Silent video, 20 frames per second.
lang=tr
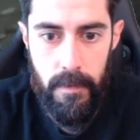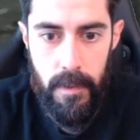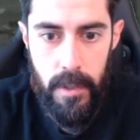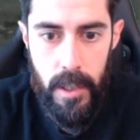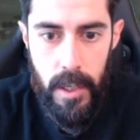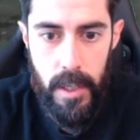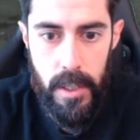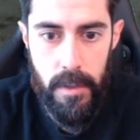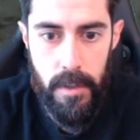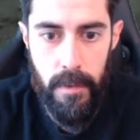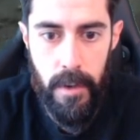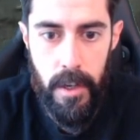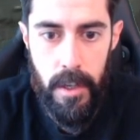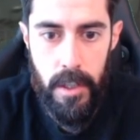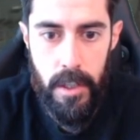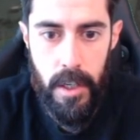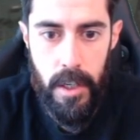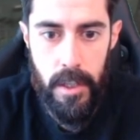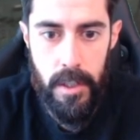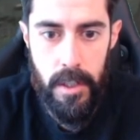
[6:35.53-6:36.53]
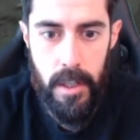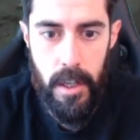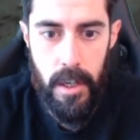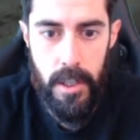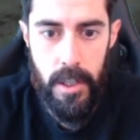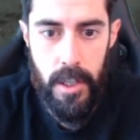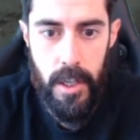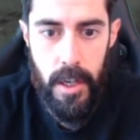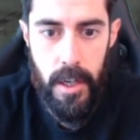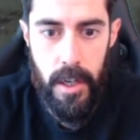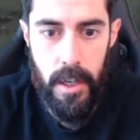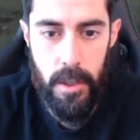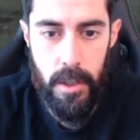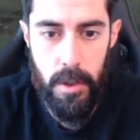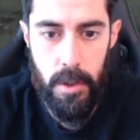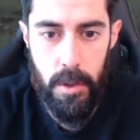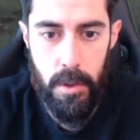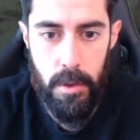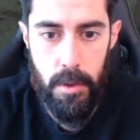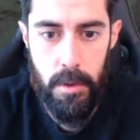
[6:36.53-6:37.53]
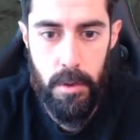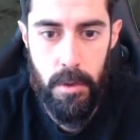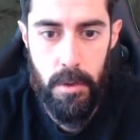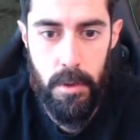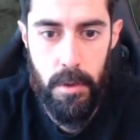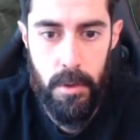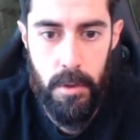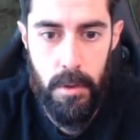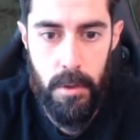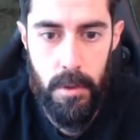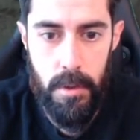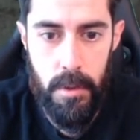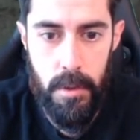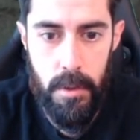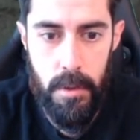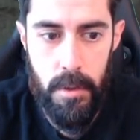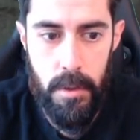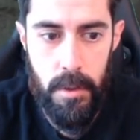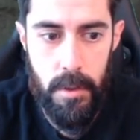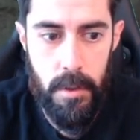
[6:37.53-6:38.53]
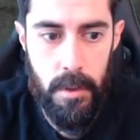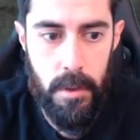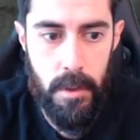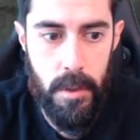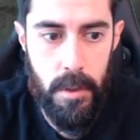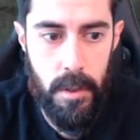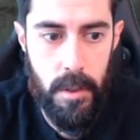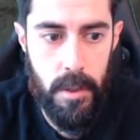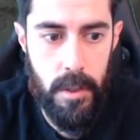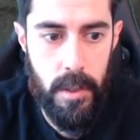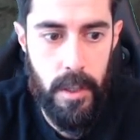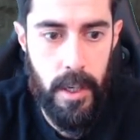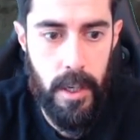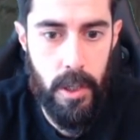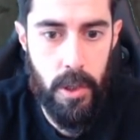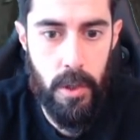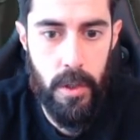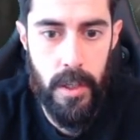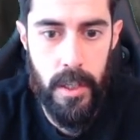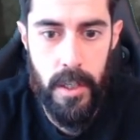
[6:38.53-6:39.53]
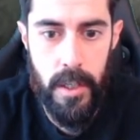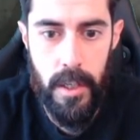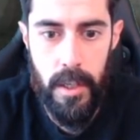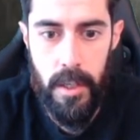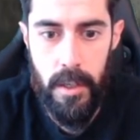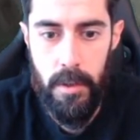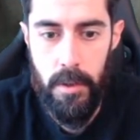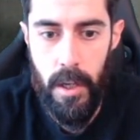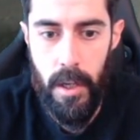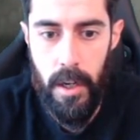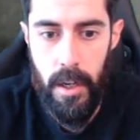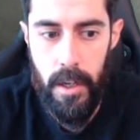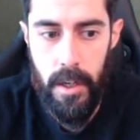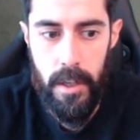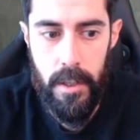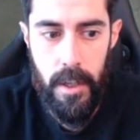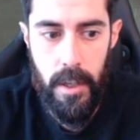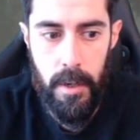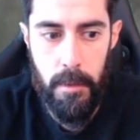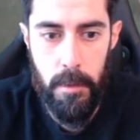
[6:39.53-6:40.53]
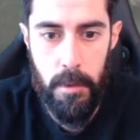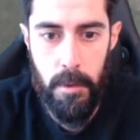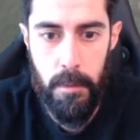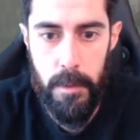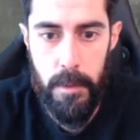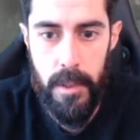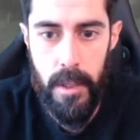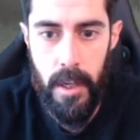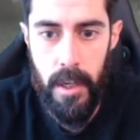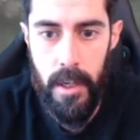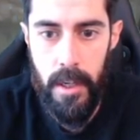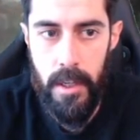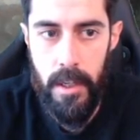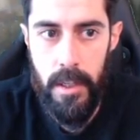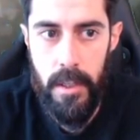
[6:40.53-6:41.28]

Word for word: Chest var. Chestleri C ile açıyoruz. Sanctuary key. Güzel anahtar buldum bir tane.